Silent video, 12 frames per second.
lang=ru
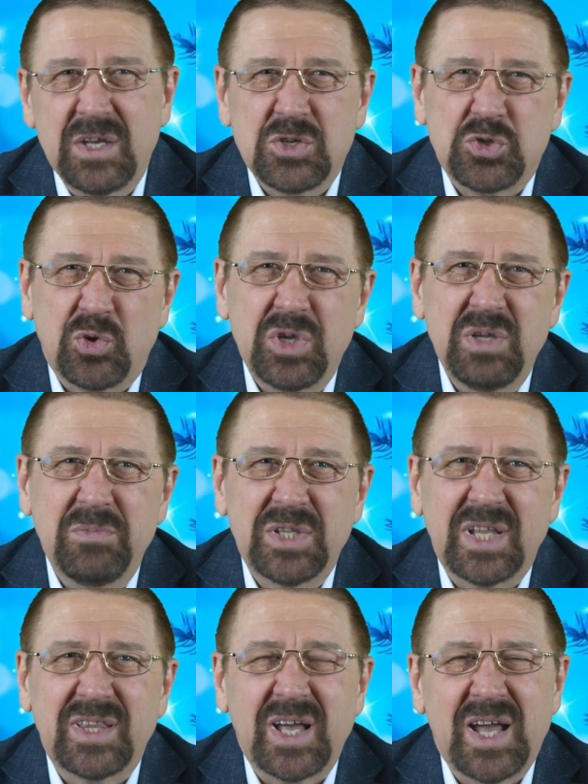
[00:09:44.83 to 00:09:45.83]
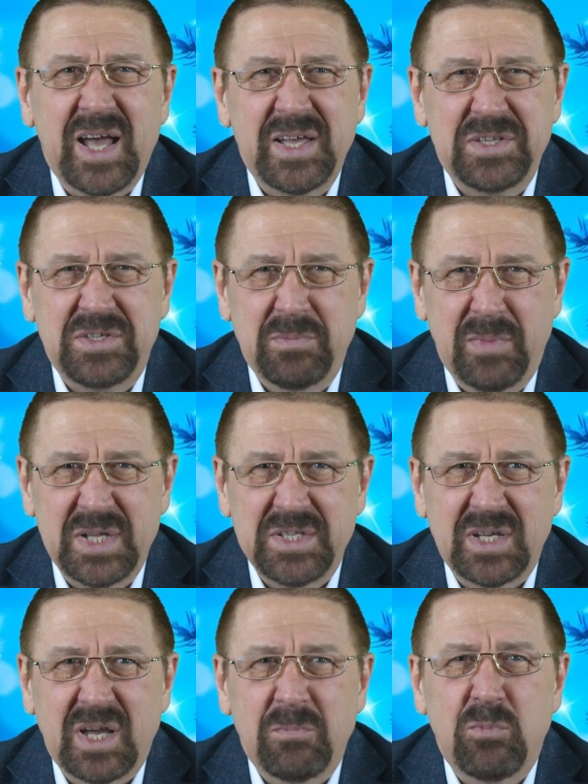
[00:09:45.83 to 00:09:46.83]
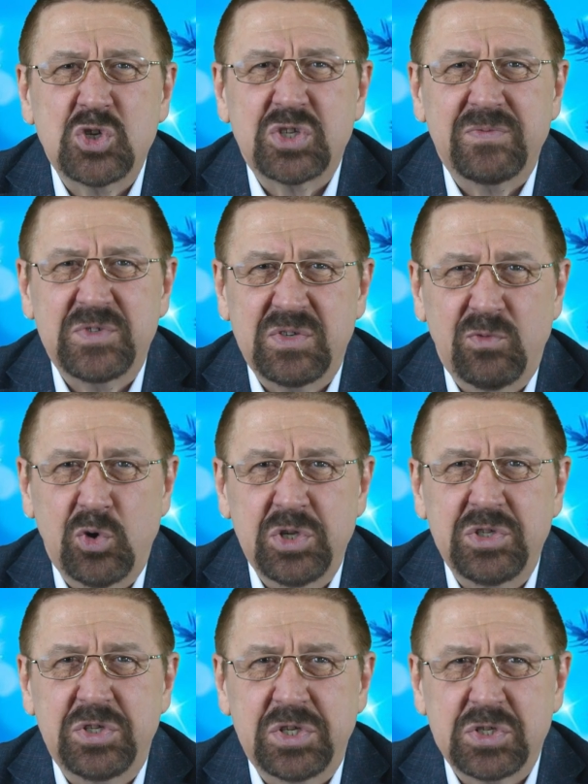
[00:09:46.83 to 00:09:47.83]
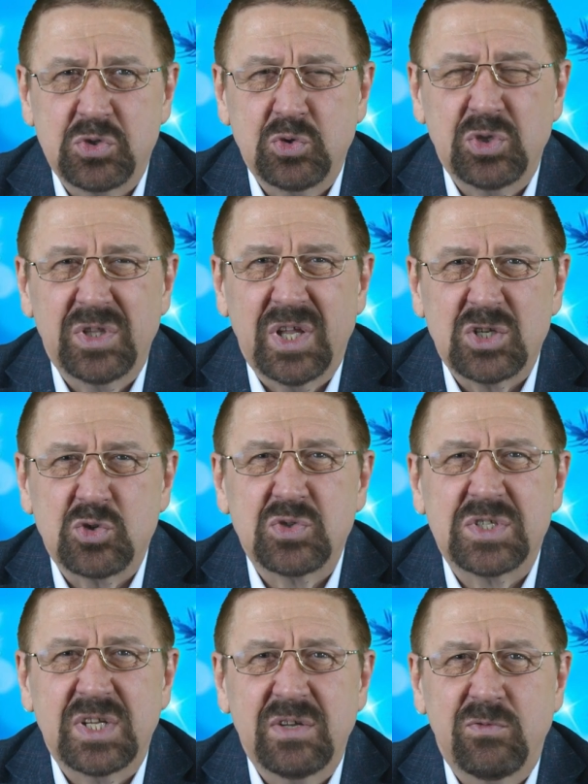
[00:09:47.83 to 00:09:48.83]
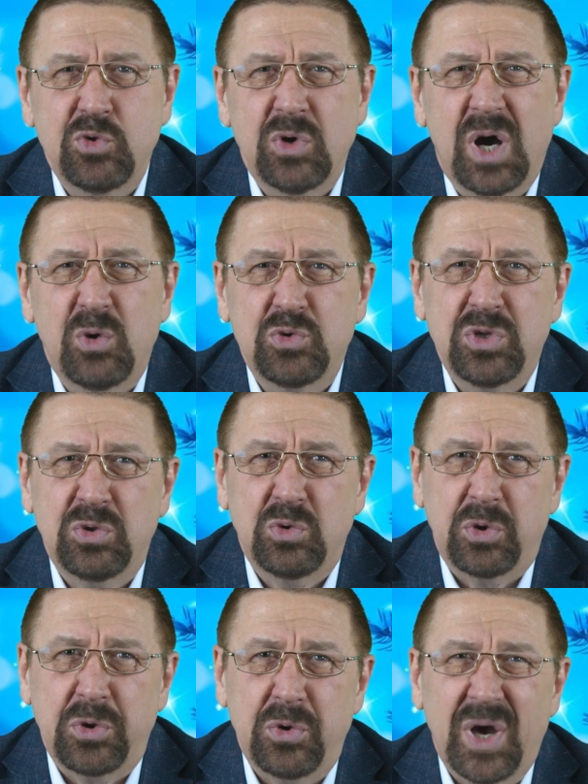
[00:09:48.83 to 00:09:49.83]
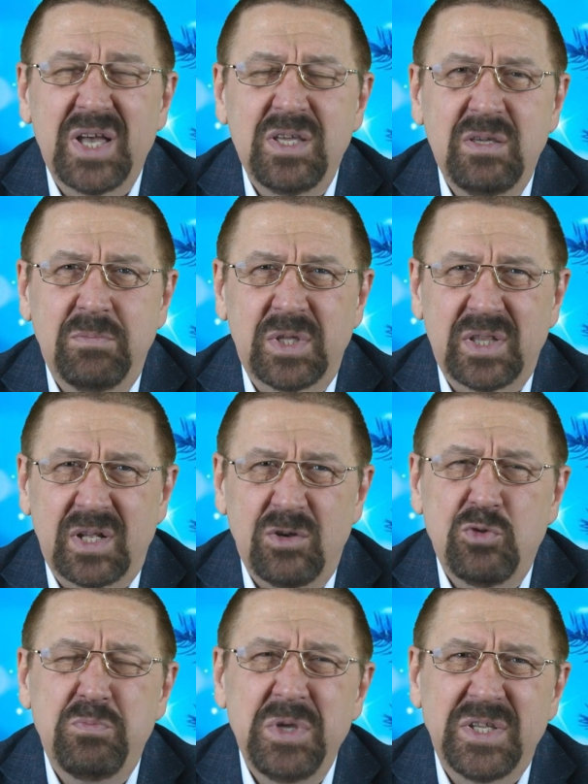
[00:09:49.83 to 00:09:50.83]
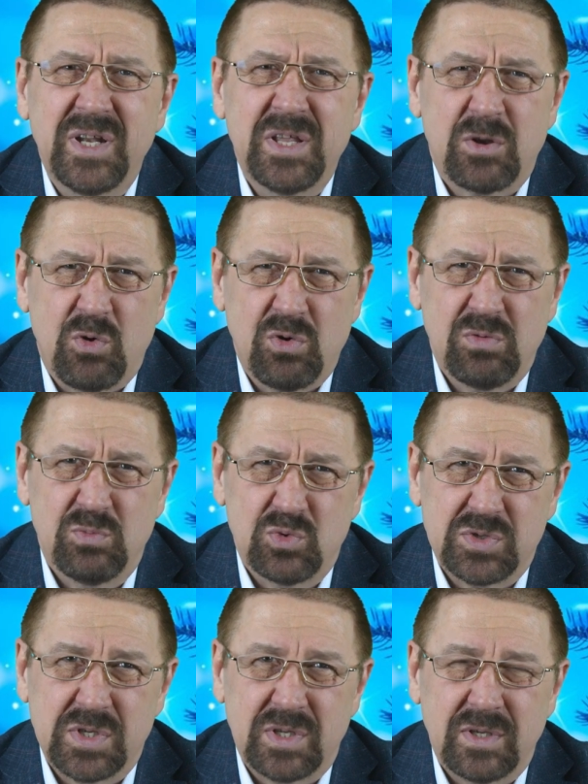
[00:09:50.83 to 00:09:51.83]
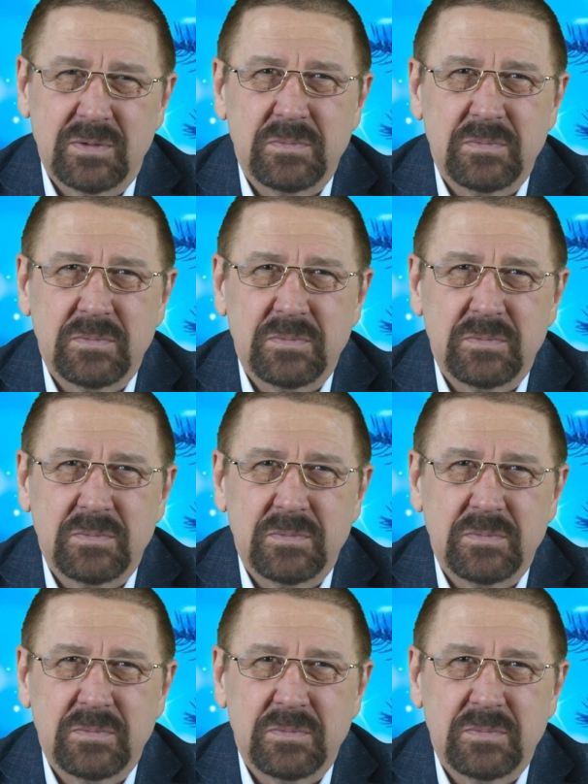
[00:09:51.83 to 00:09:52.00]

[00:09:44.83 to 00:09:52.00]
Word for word: что именно такая тематика больше всего интересует нашу целевую аудиторию, а именно любителей рок-музыки.